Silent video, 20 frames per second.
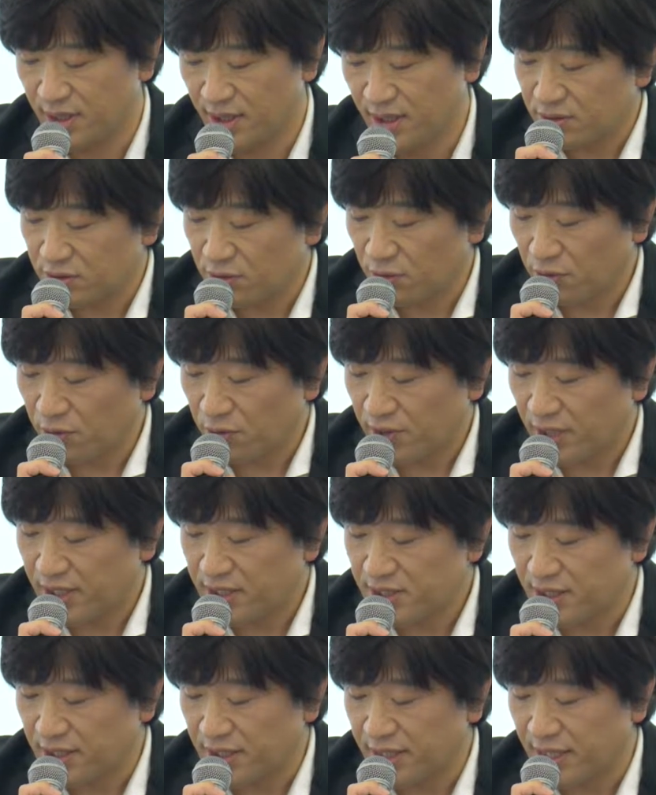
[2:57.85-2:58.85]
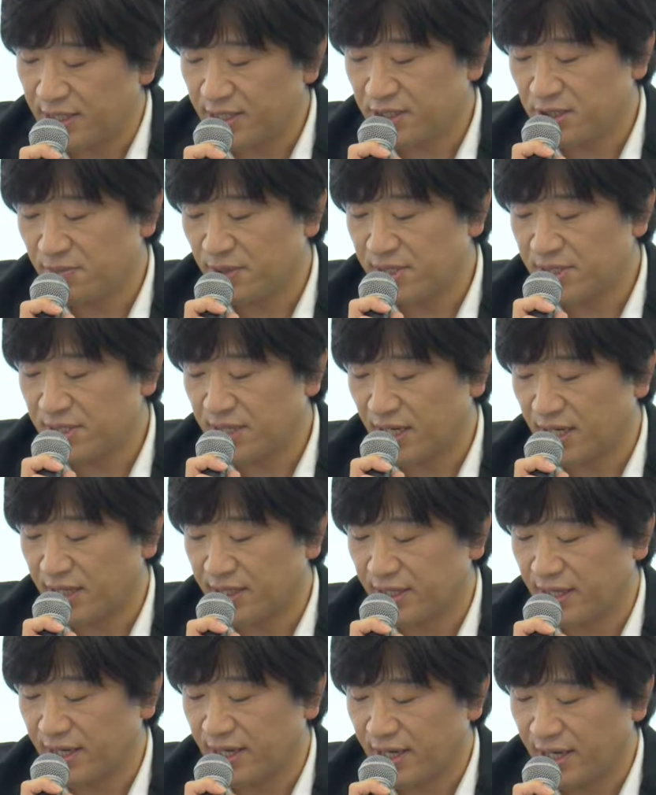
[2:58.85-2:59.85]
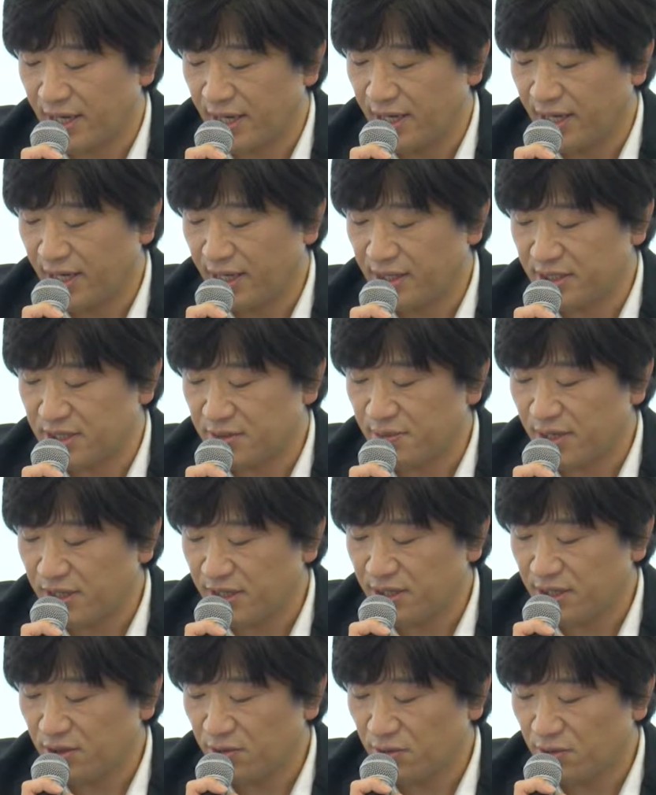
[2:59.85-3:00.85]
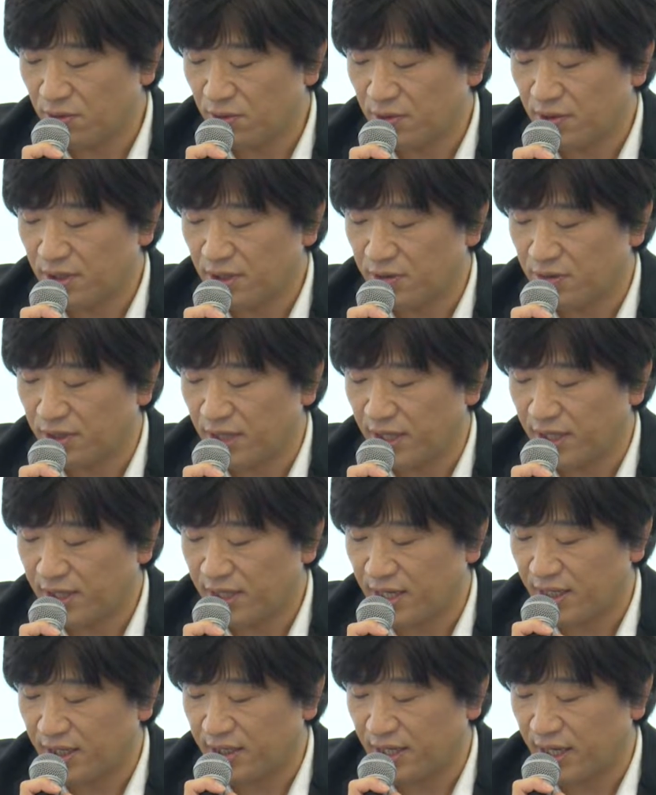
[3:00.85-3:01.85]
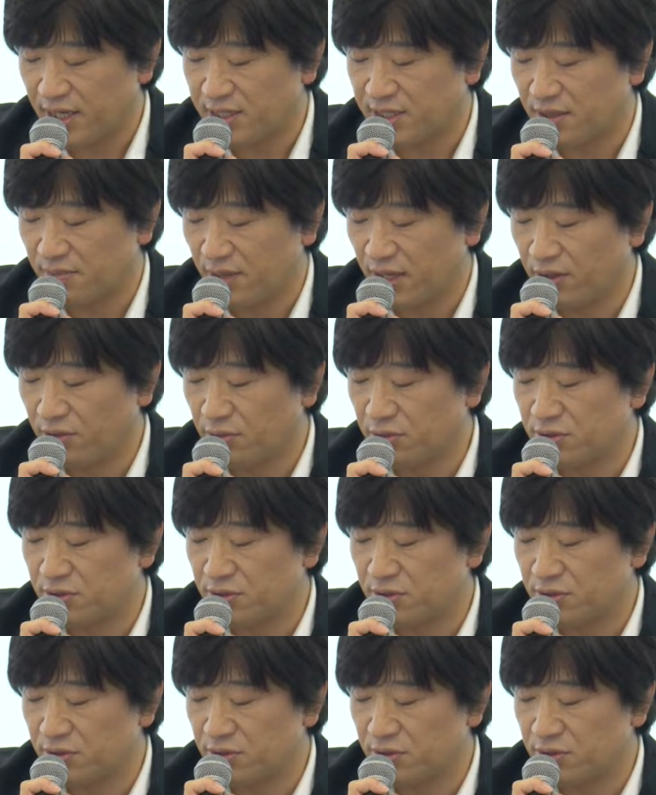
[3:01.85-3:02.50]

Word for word: 商標権者になりすました方がいちまんにんのクリエイターに対してメールを